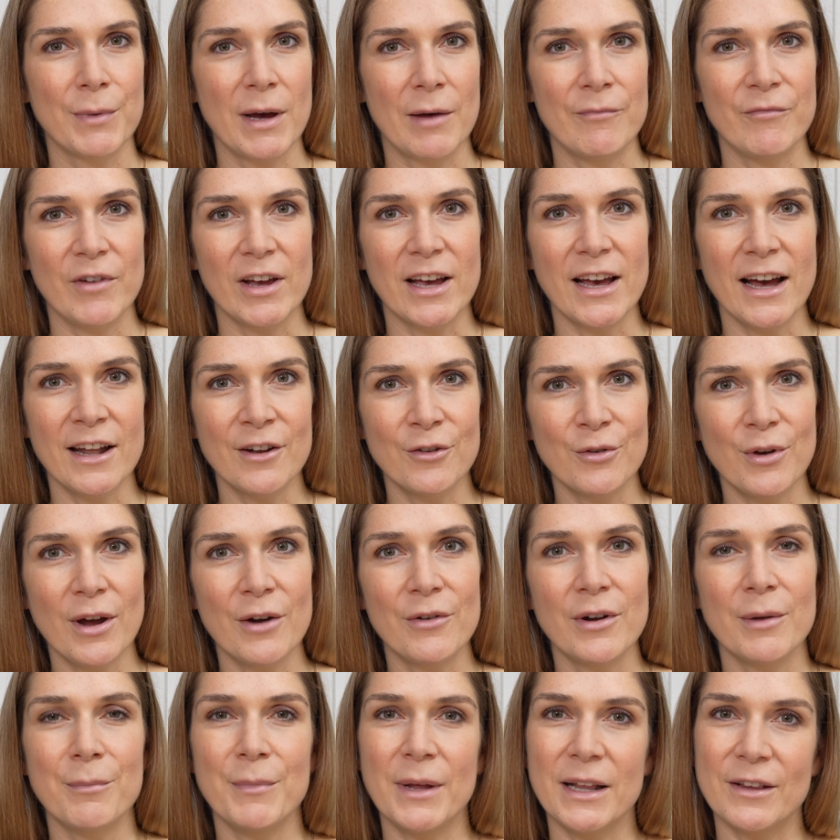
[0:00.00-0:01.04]
beim
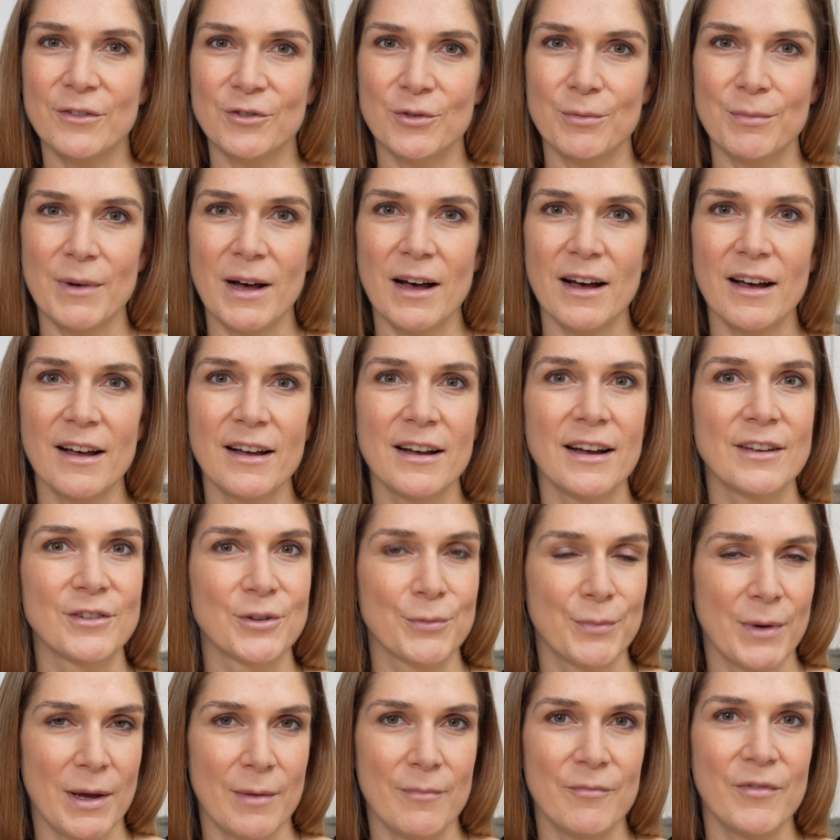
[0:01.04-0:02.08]
Veganuary mitzumachen,
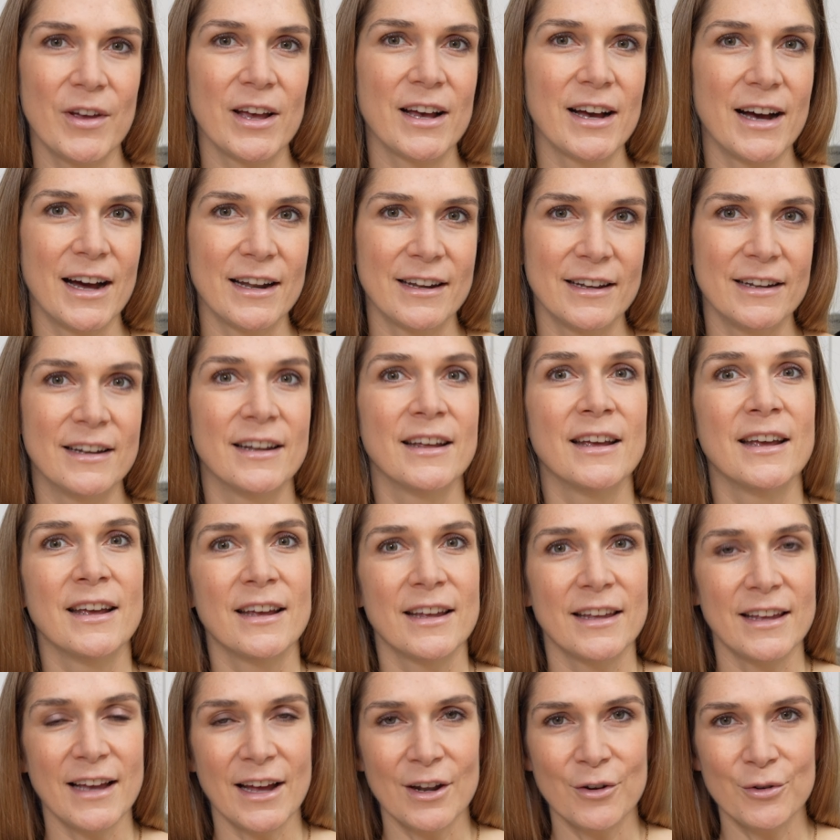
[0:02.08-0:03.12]
also beim veganen
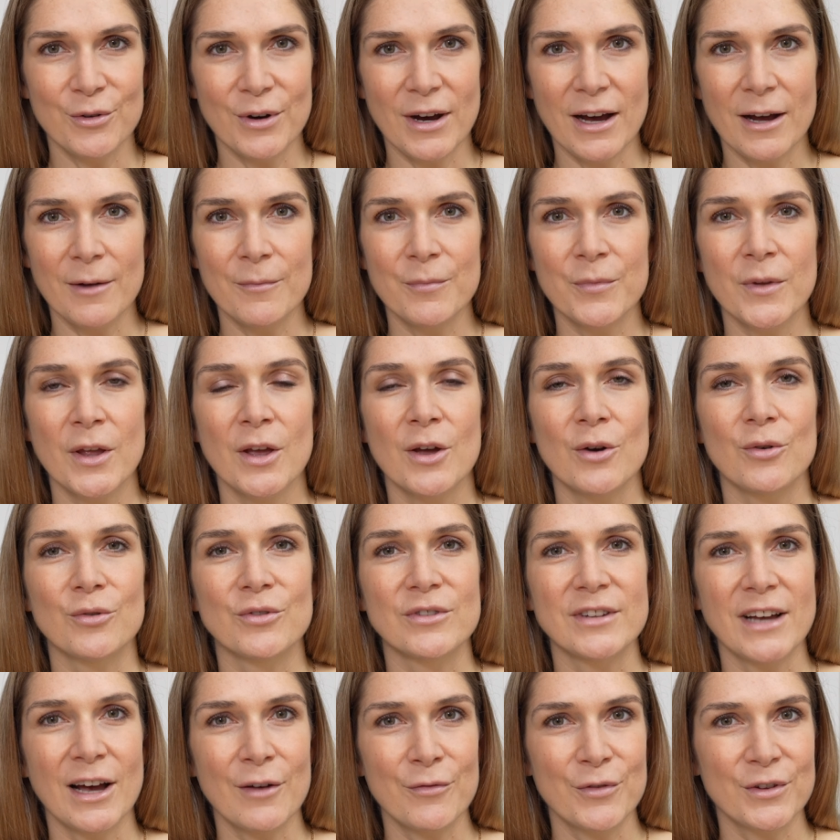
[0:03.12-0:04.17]
Januar.
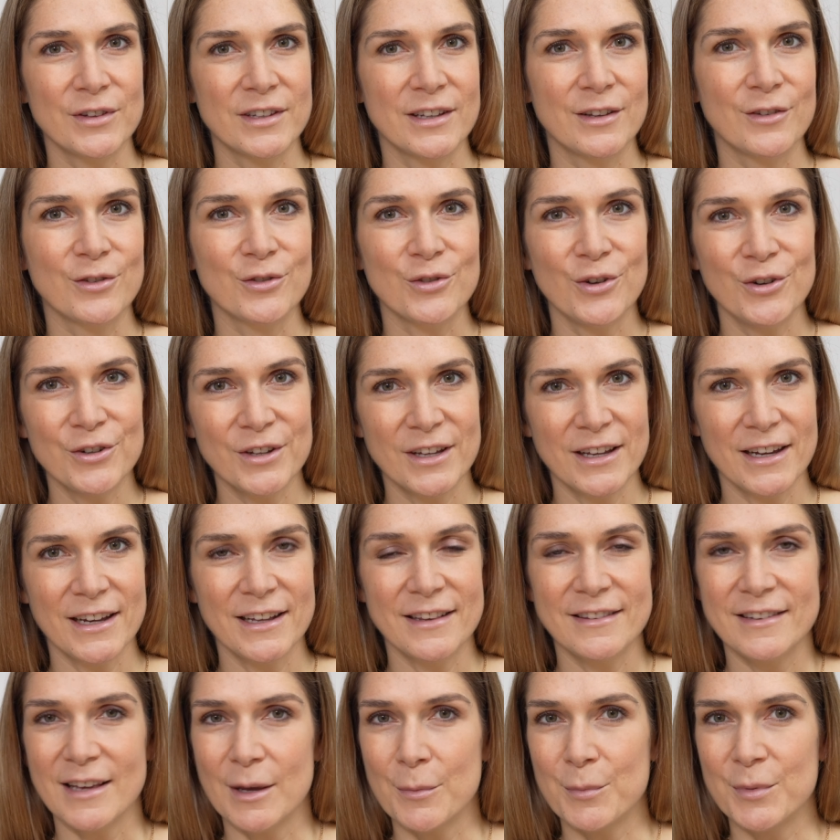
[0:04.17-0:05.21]
Und dafür sind solche
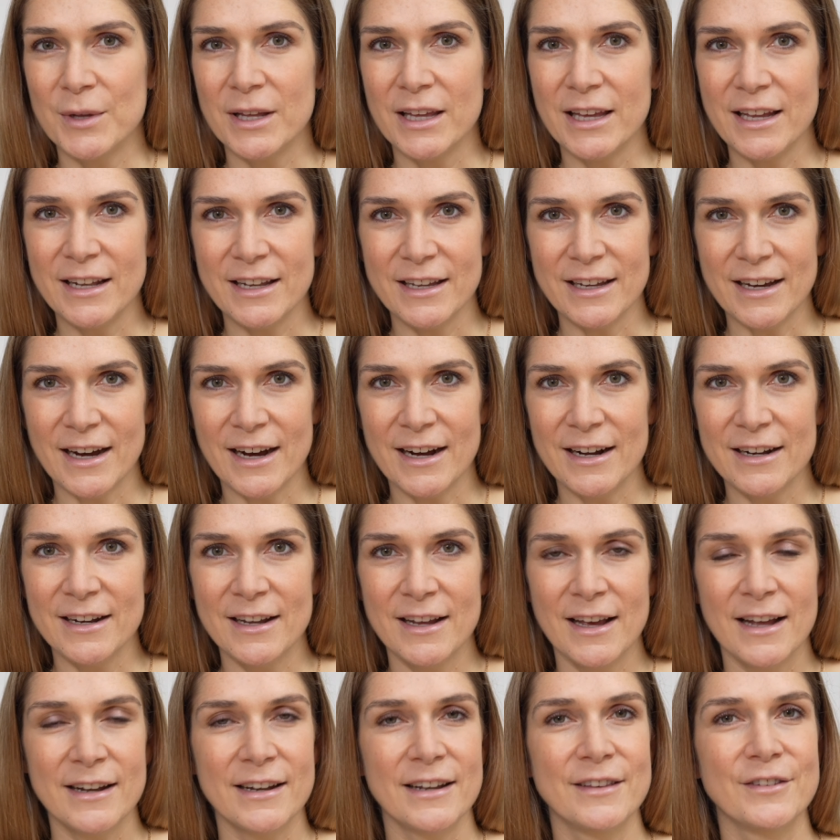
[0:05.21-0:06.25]
Rezepte ideal,
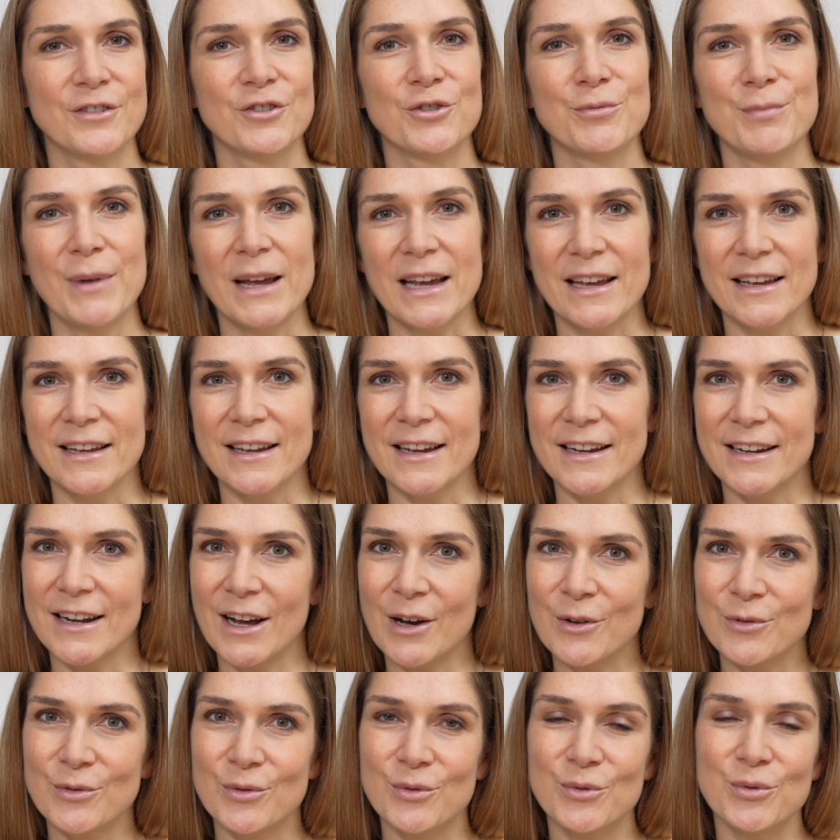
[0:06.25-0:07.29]
denn sie schmecken
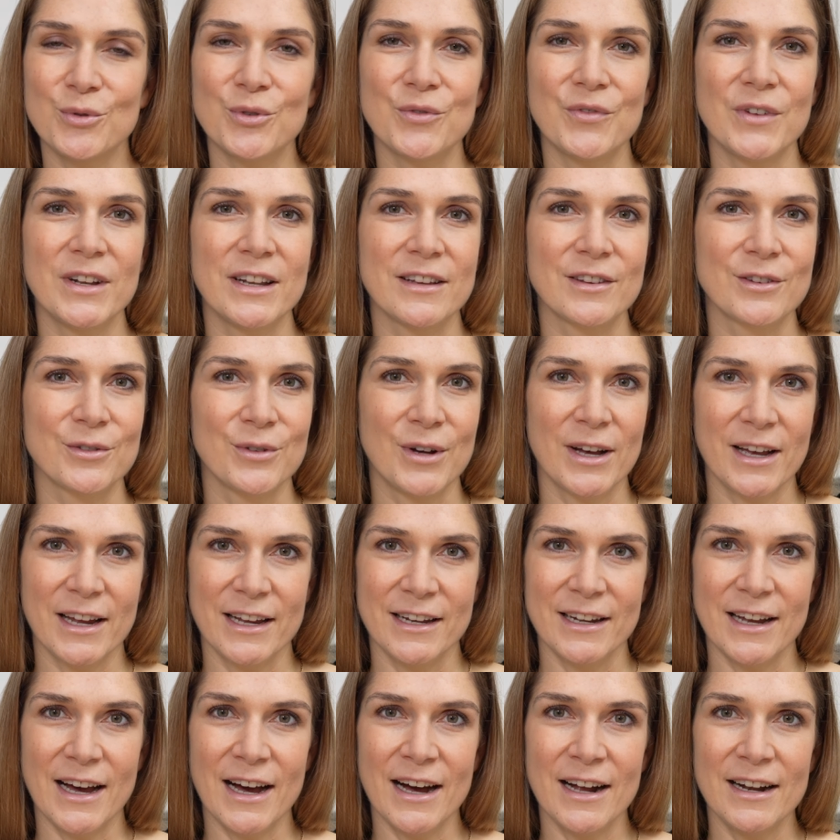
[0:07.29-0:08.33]
genauso gut wie das
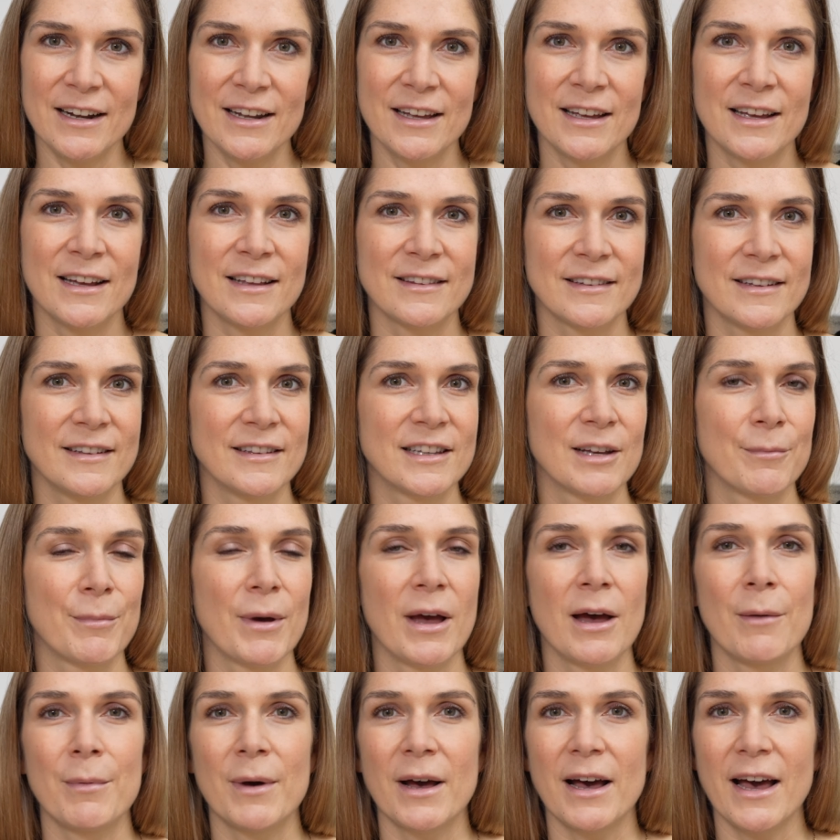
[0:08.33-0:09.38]
Original, sind dabei
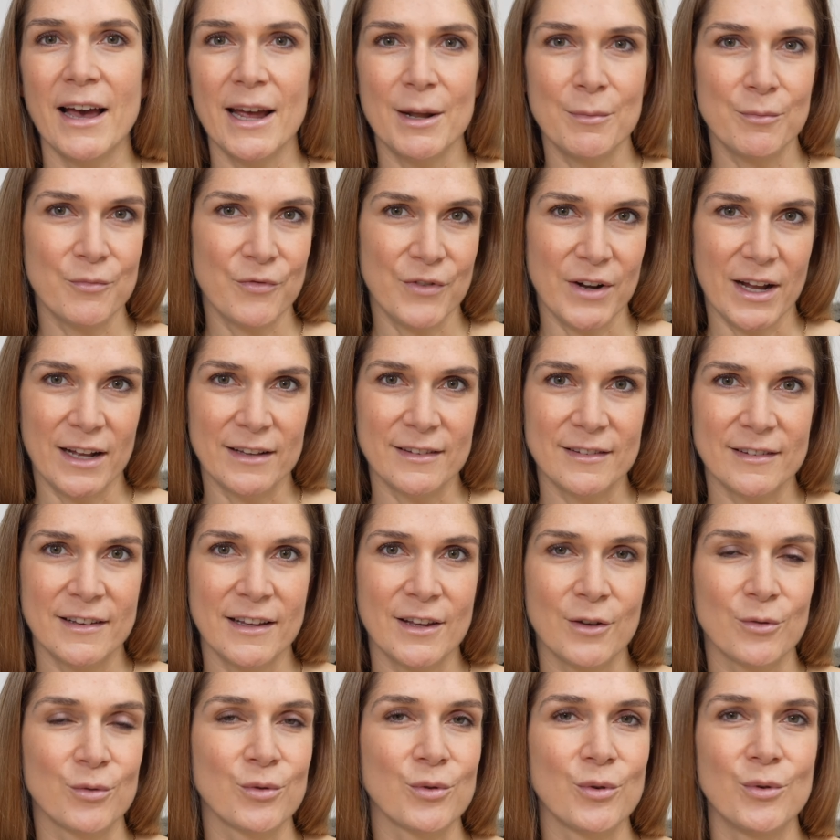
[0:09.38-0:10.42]
aber rein
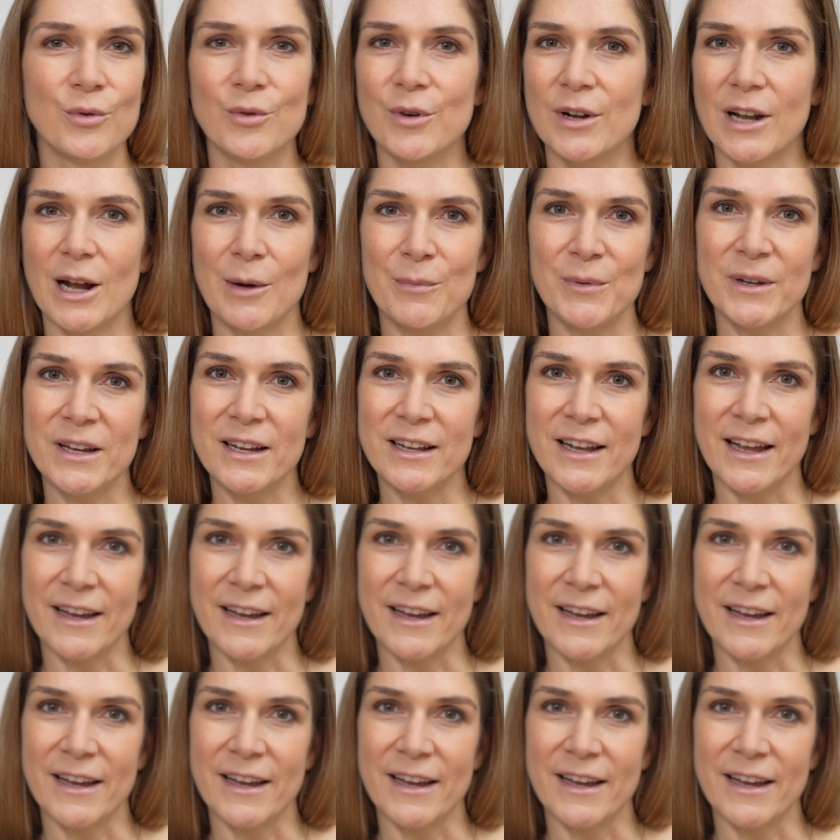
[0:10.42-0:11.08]
pflanzlich und unglaublich